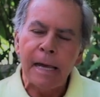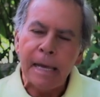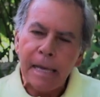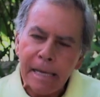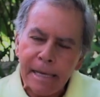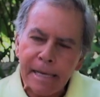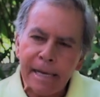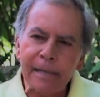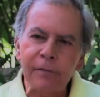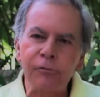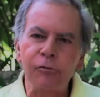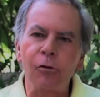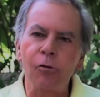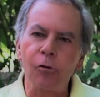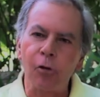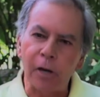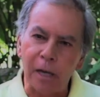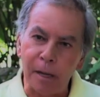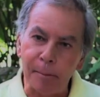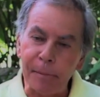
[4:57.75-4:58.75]
Y eso es
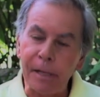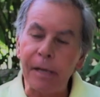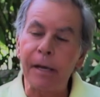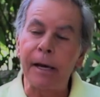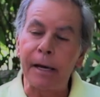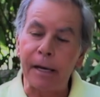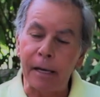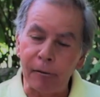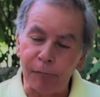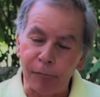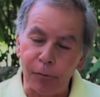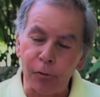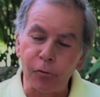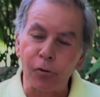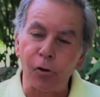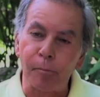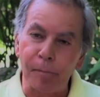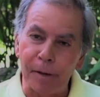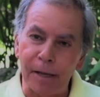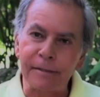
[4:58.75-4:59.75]
lo que a mí en el
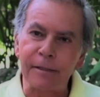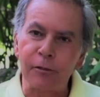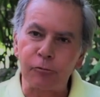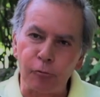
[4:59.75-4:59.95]
fondo me hace